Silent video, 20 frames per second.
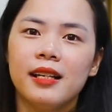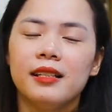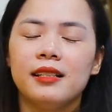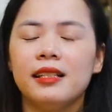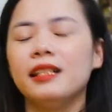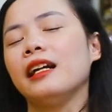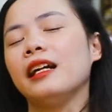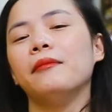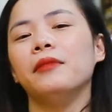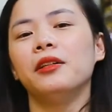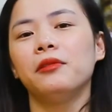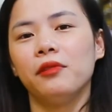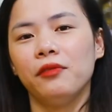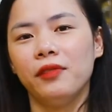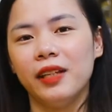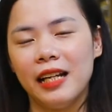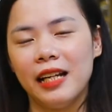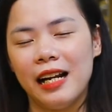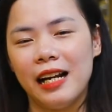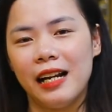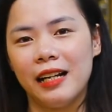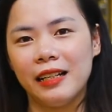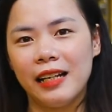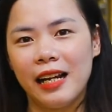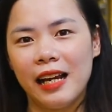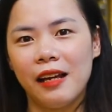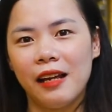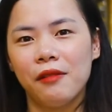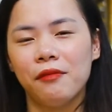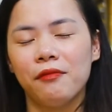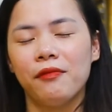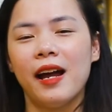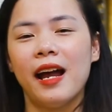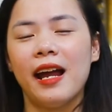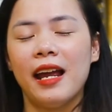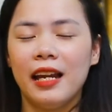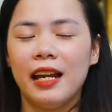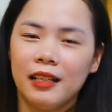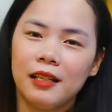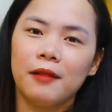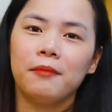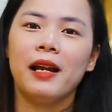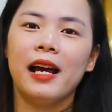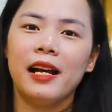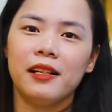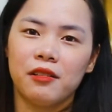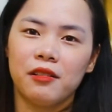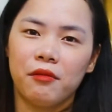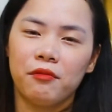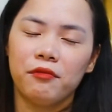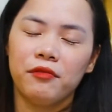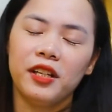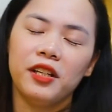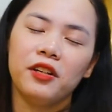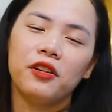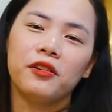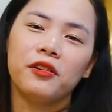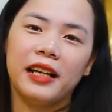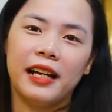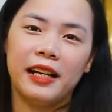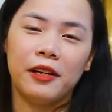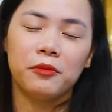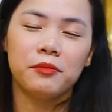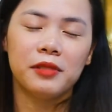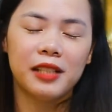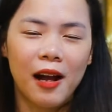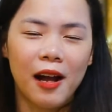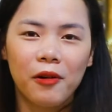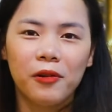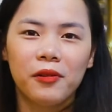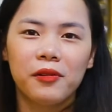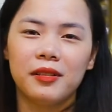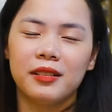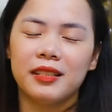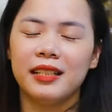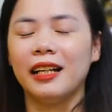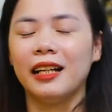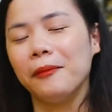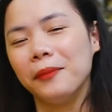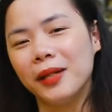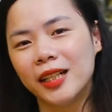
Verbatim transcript: Xin cảm ơn quý vị đã lắng nghe và hẹn gặp lại trong video ngày hôm sau. Xin cảm